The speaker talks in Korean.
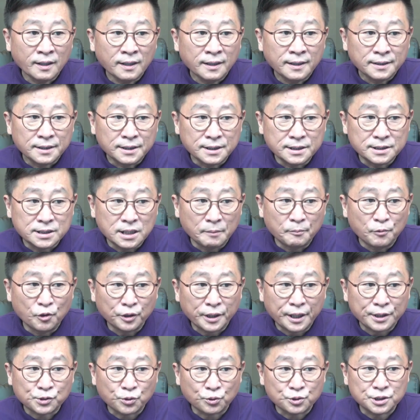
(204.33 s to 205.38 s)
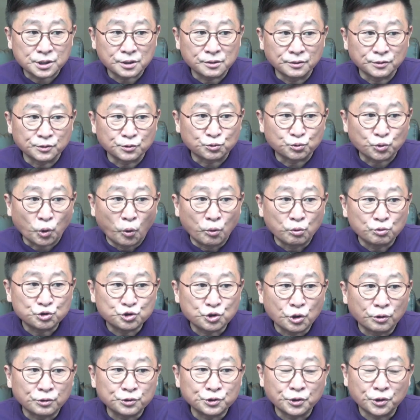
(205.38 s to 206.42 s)
이재명의 소식은
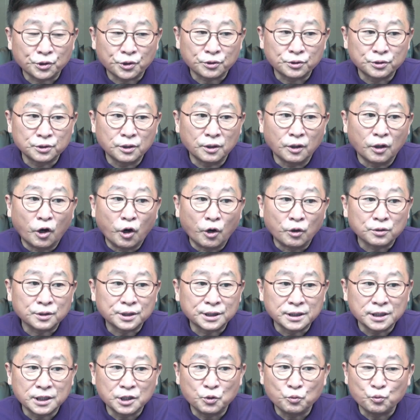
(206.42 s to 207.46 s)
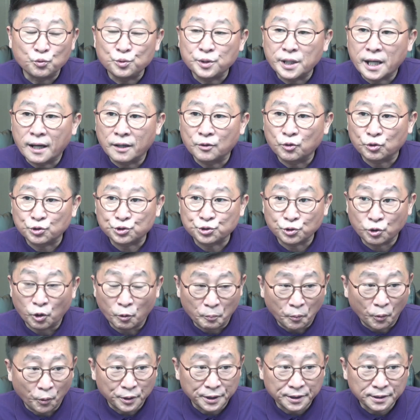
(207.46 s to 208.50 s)
동정 여론을 얻기 위한 것으로
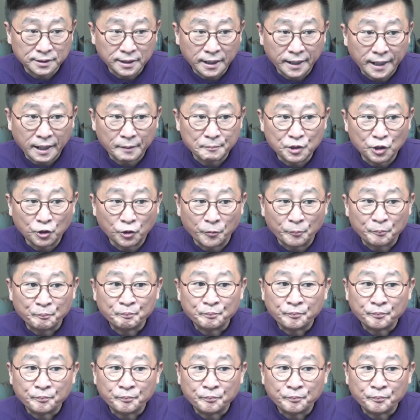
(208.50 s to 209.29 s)
보인다라며